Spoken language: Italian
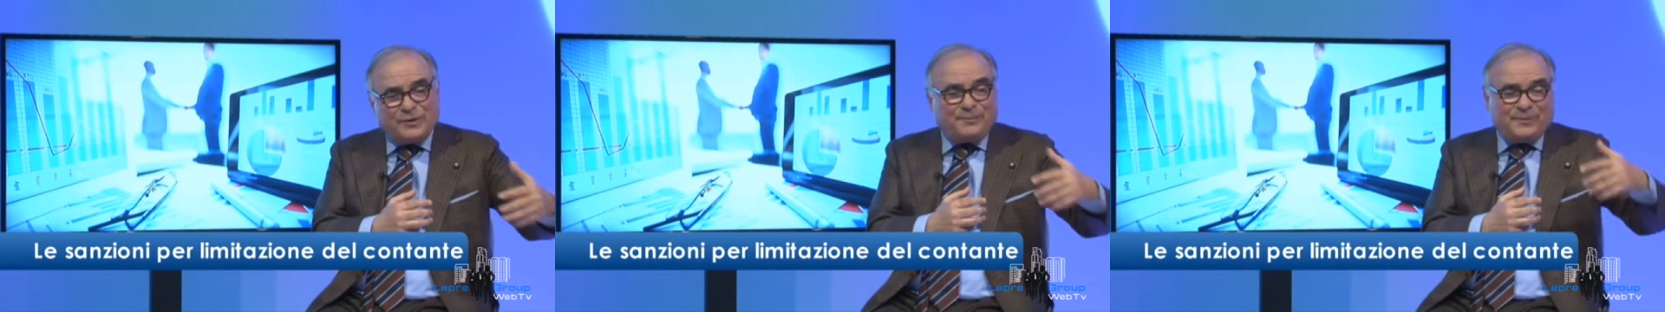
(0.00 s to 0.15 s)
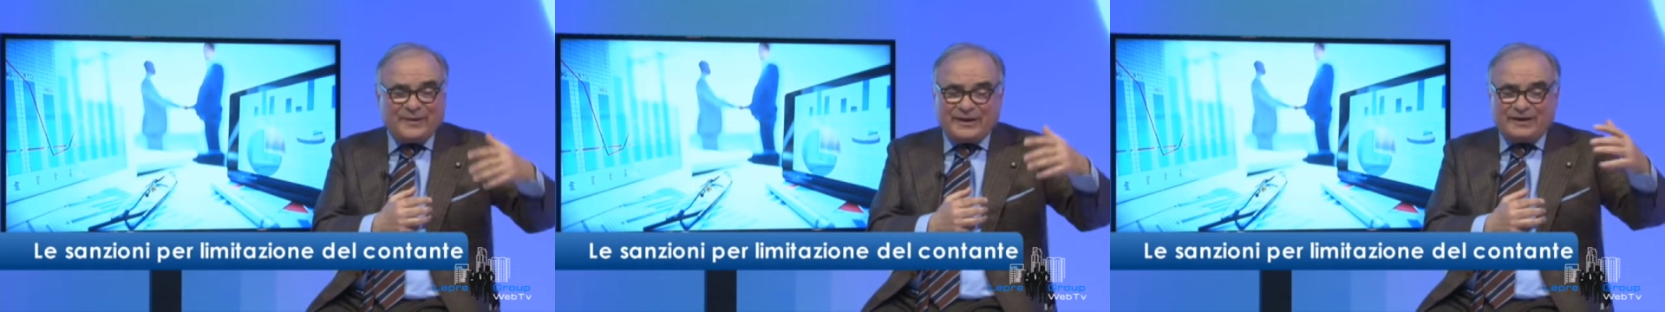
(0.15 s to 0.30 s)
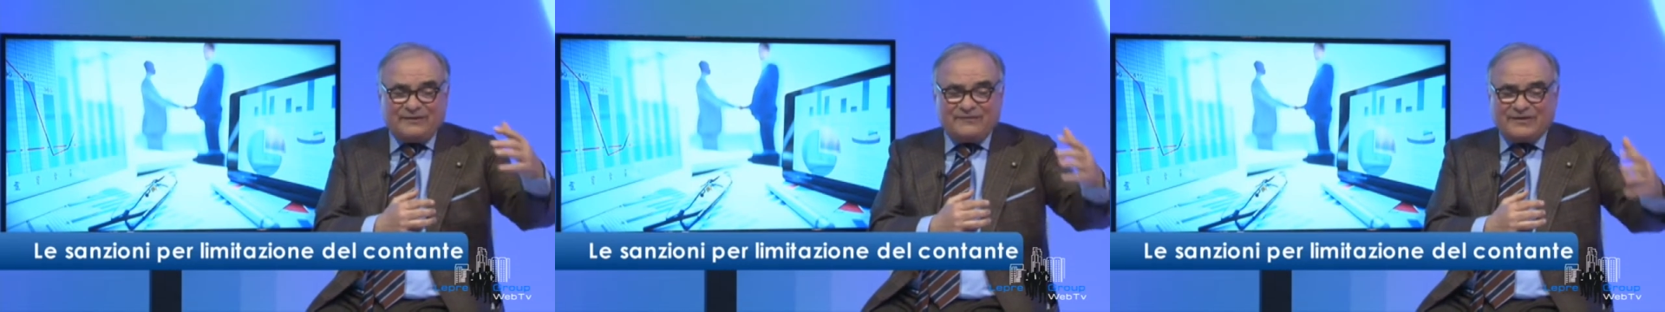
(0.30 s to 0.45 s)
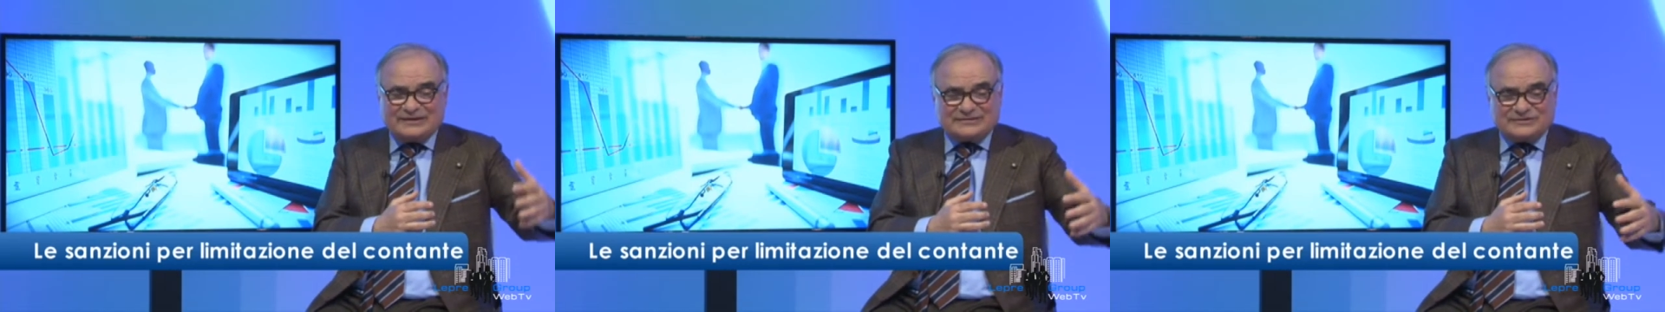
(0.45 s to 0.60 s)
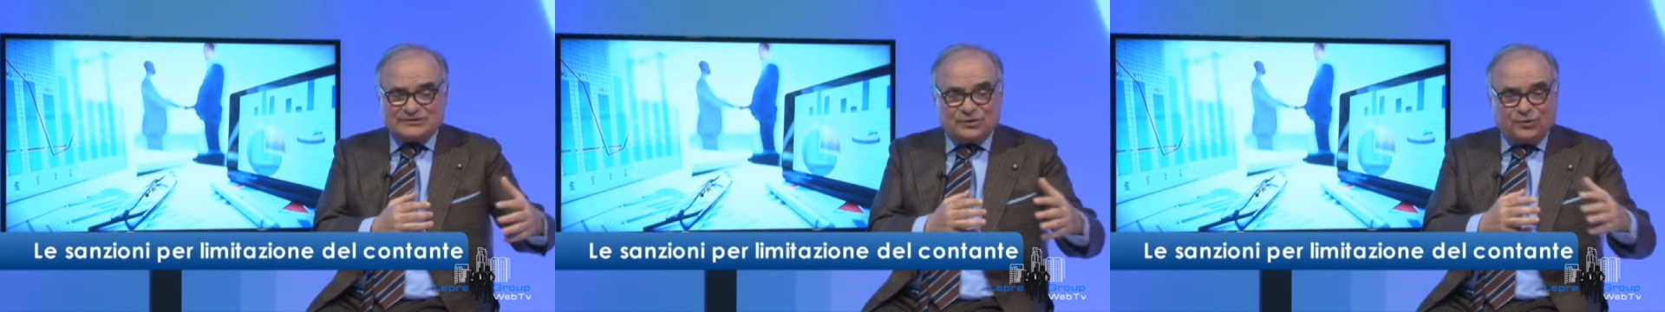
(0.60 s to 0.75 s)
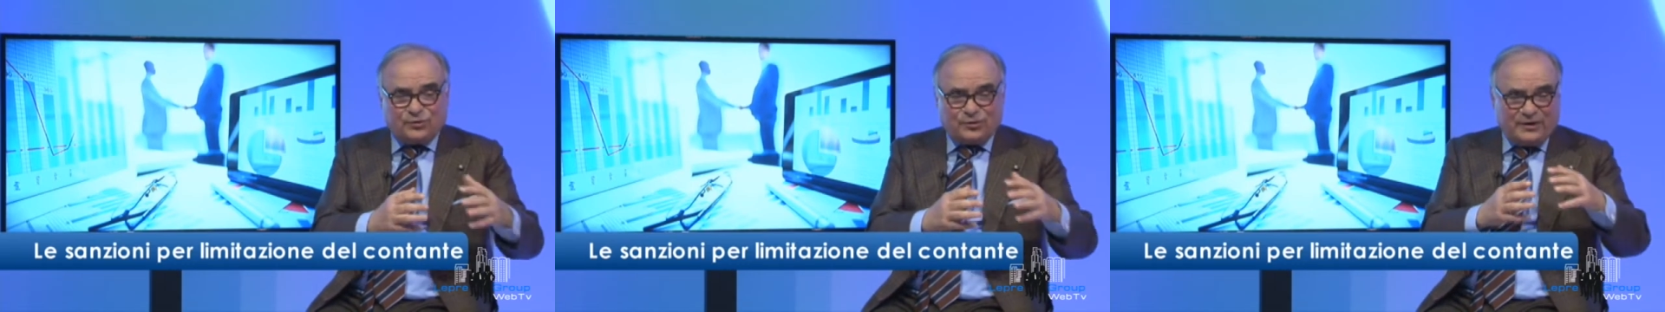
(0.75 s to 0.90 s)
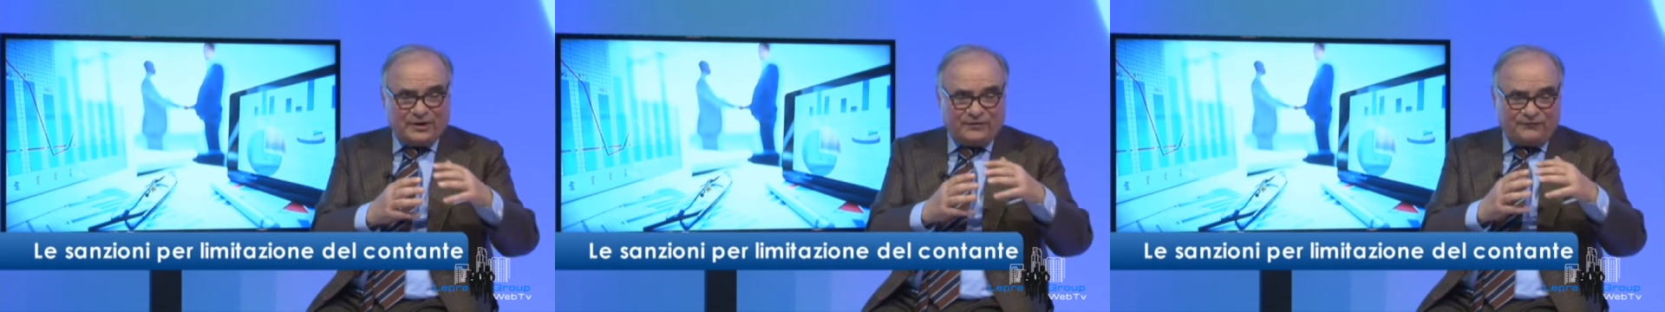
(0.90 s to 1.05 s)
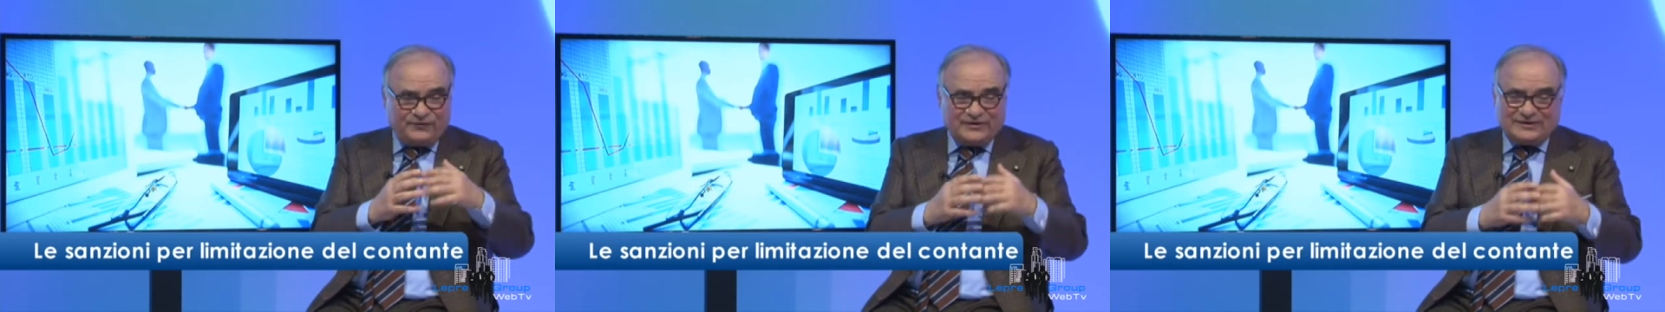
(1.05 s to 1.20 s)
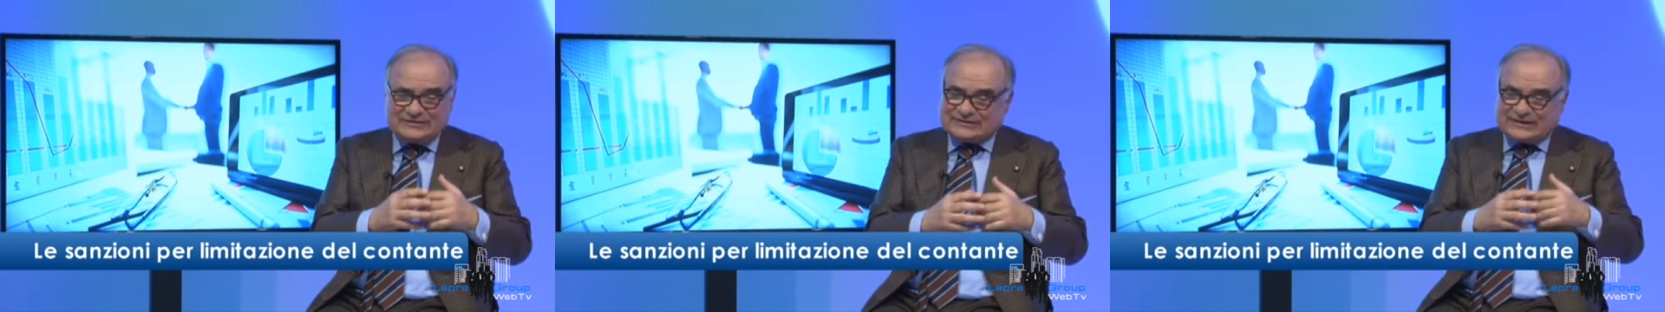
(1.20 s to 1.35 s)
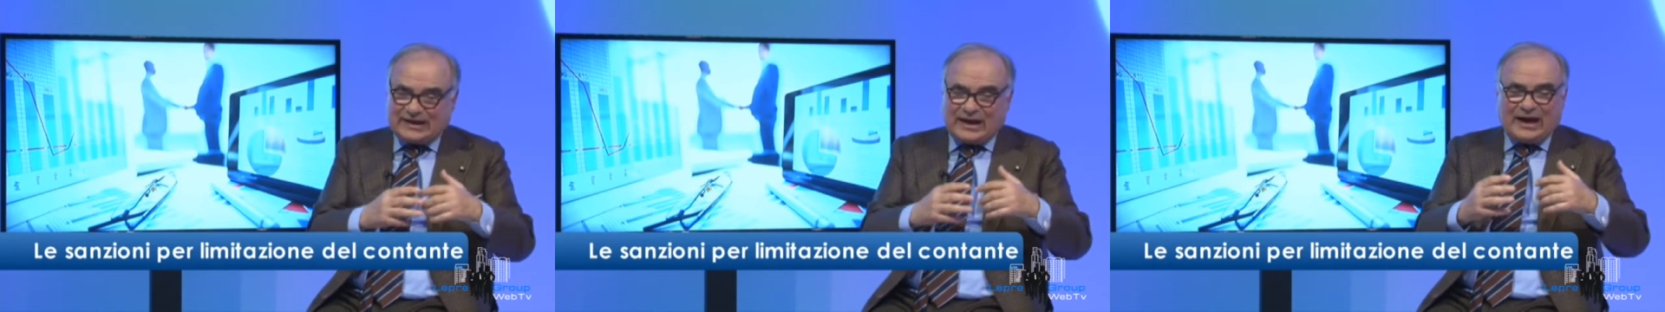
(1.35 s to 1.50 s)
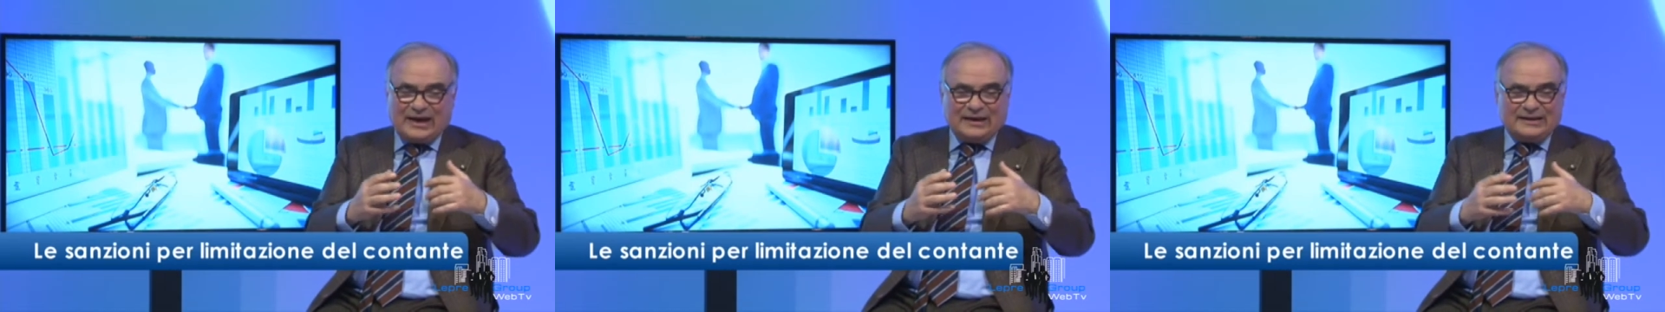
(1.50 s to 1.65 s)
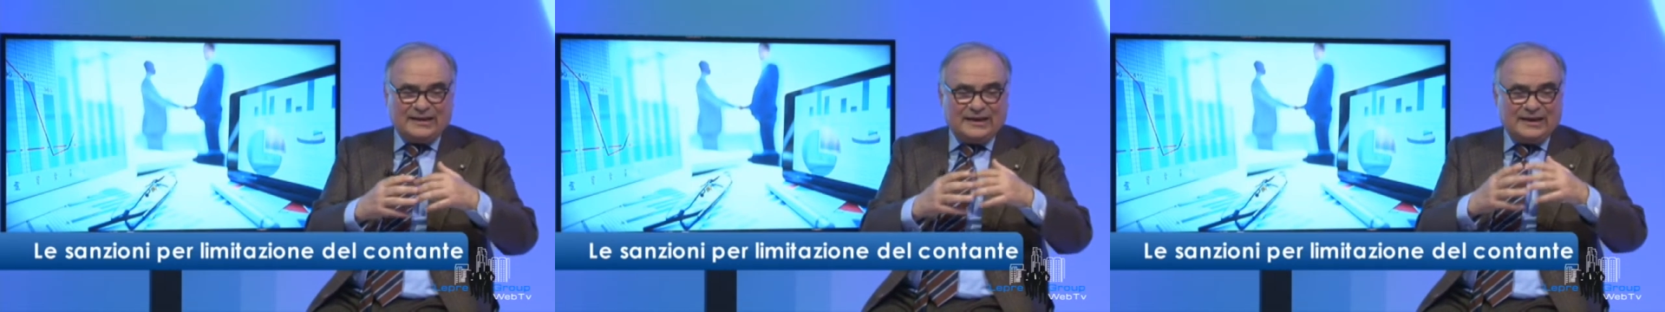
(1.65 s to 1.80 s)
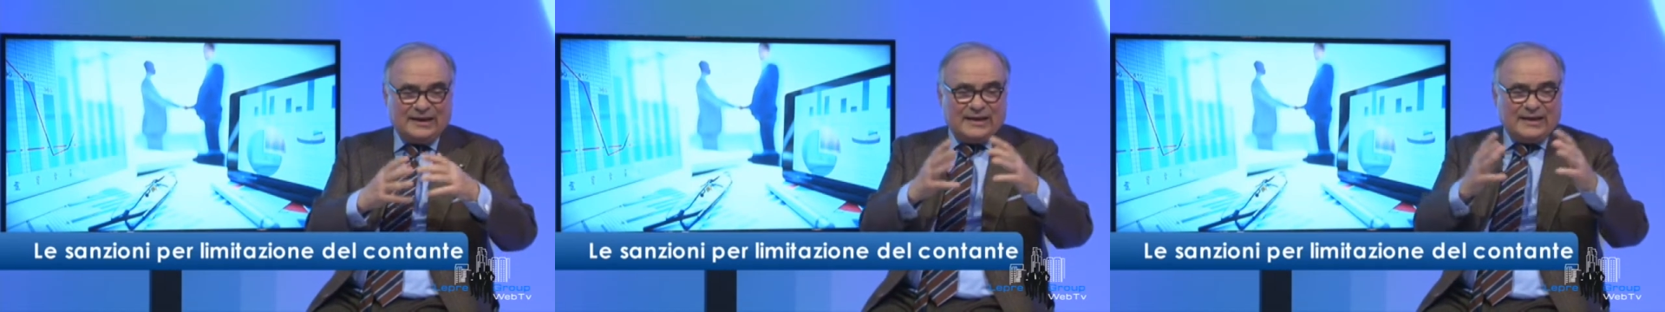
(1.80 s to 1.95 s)
per evasione
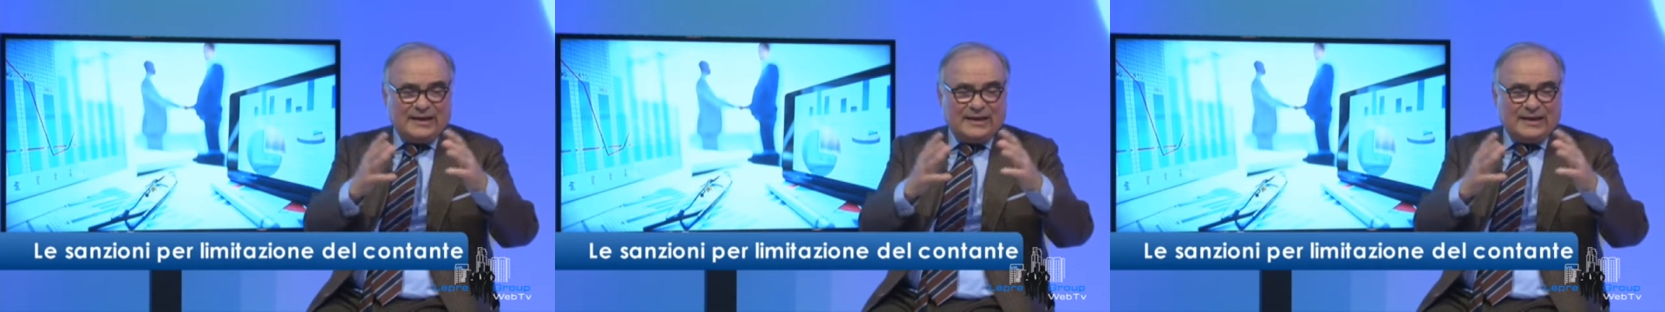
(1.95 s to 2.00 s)
fiscale